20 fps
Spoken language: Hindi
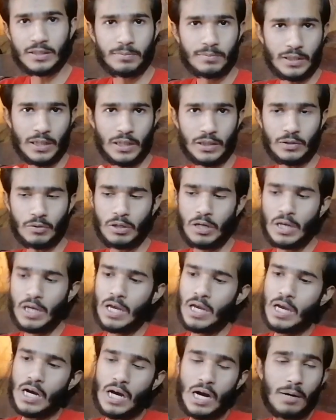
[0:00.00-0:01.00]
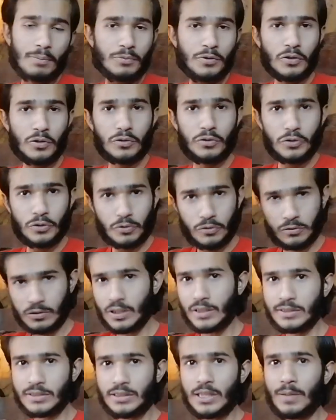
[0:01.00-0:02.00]
क्या समझाता हूँ अब जो
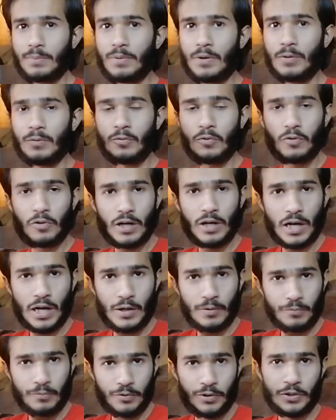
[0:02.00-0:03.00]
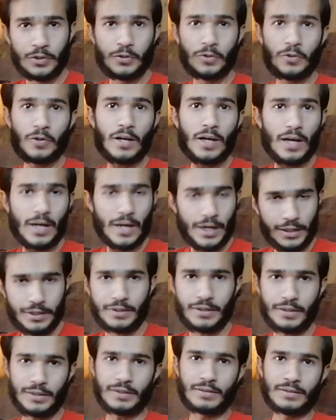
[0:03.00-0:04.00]
चौथा स्टेप है वो है वीडियो
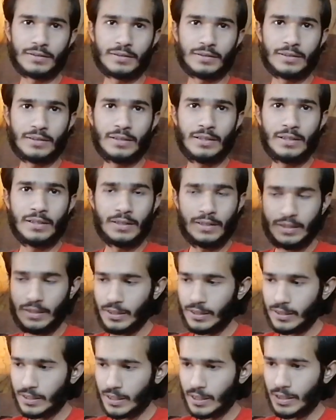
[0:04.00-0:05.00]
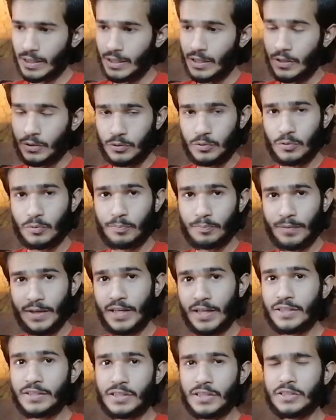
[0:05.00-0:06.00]
एडिटिंग ठीक है जो
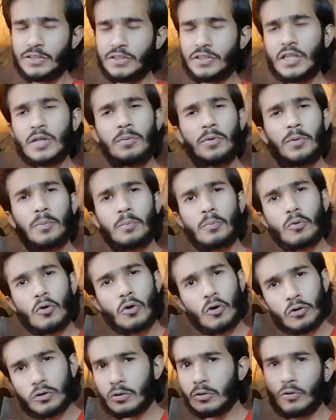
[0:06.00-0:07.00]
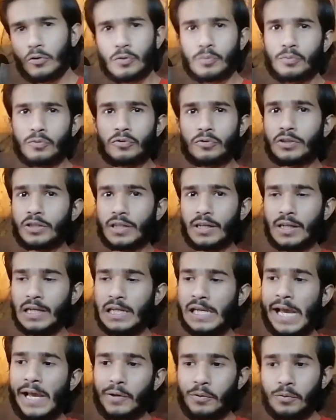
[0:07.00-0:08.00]
मेन चीज़ ये भी बहुत लोग पूछते
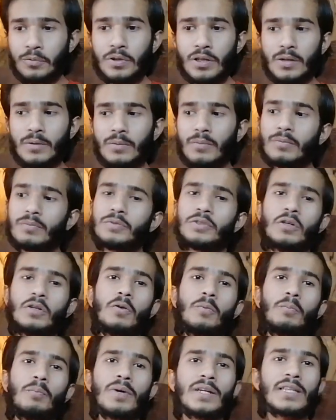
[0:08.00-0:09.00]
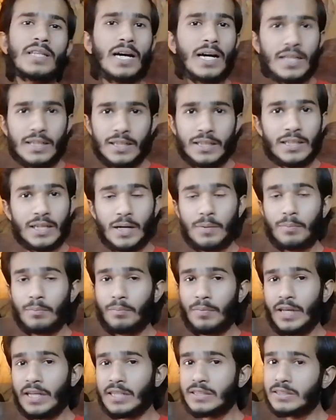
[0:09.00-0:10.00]
हैं क्योंकि चलो बना लिए
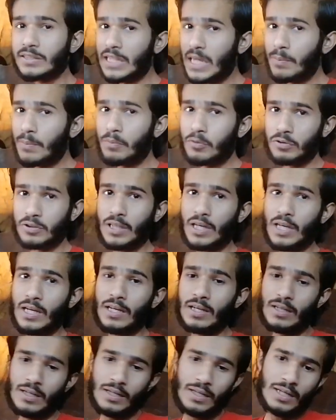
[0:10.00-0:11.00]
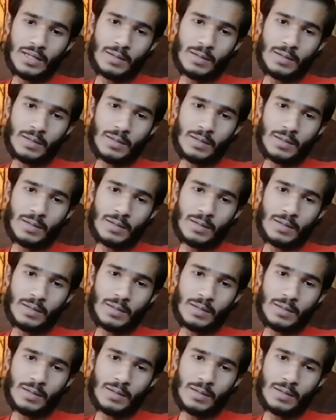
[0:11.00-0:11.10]
अब मेन स्टेप होता है